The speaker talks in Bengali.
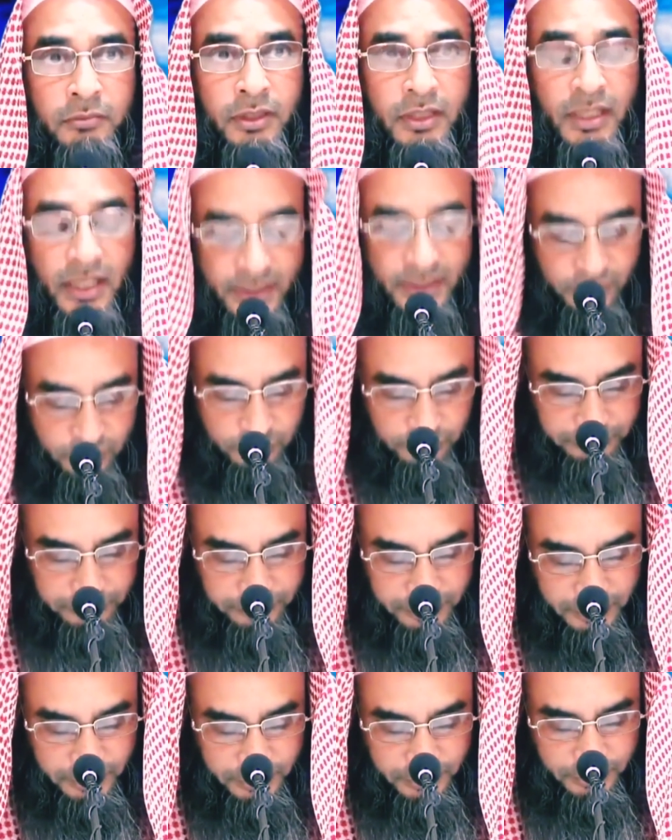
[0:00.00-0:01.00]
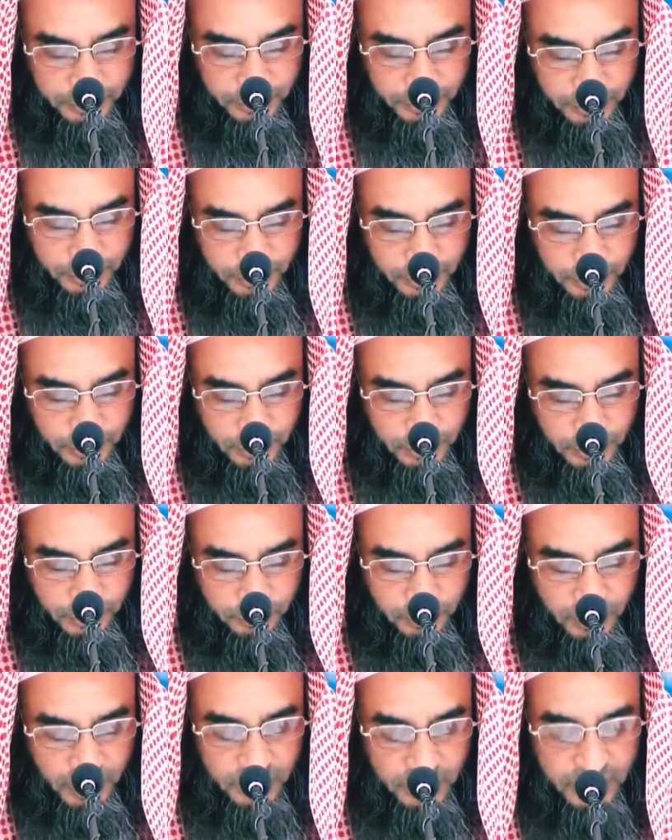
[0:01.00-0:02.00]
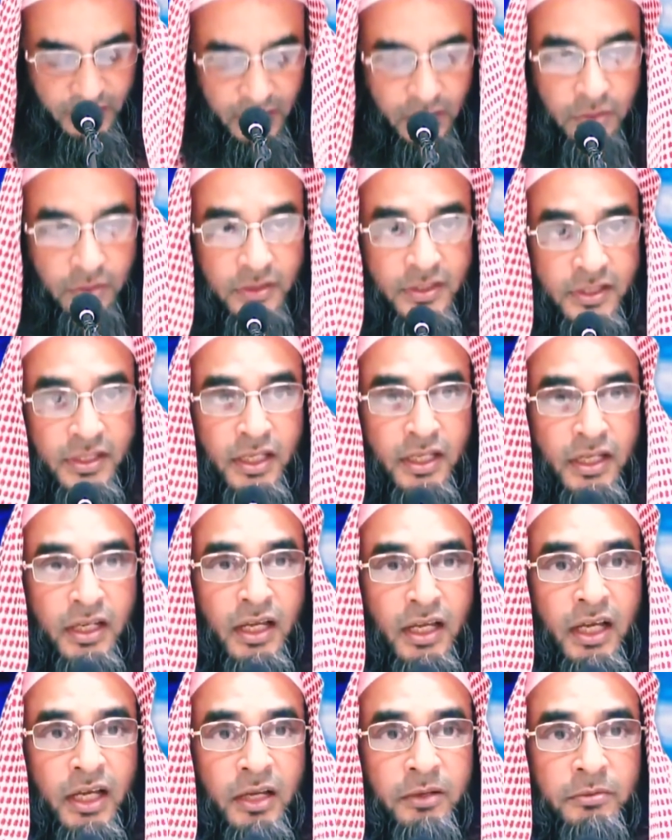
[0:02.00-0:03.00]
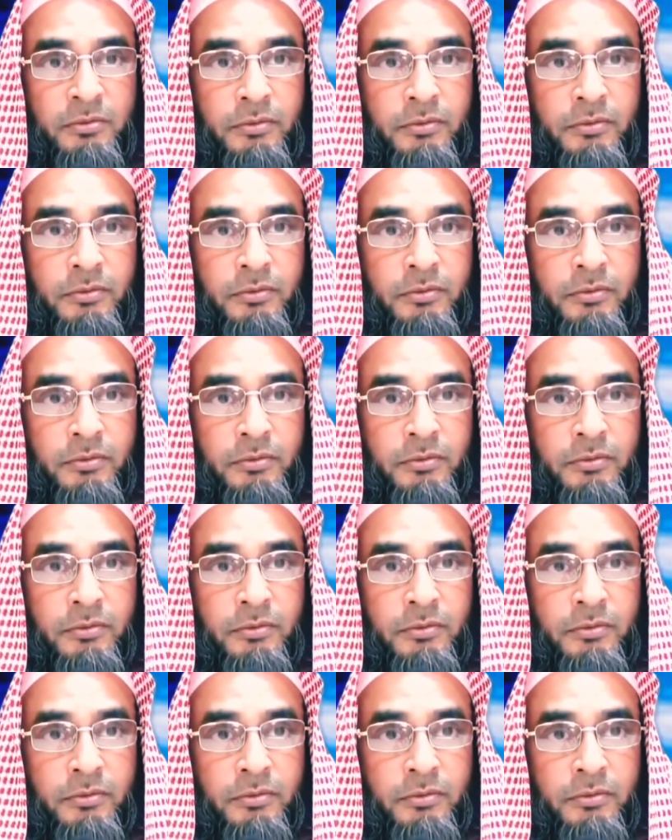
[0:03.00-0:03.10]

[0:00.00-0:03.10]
বিরাজ করবে ওয়াজহারুল জেনা